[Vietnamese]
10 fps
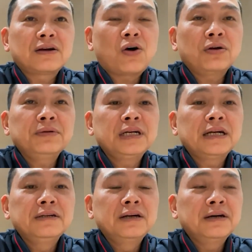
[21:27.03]
có những
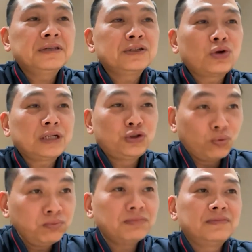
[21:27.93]
cái đứa xuất
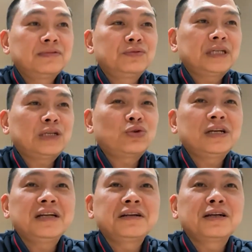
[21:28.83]
chúng, sẽ xuất
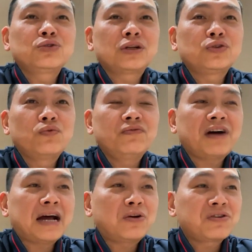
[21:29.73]
hiện những cái đứa xuất chúng
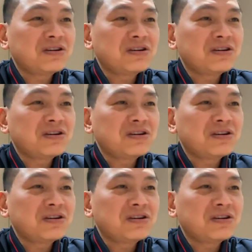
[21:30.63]
và nó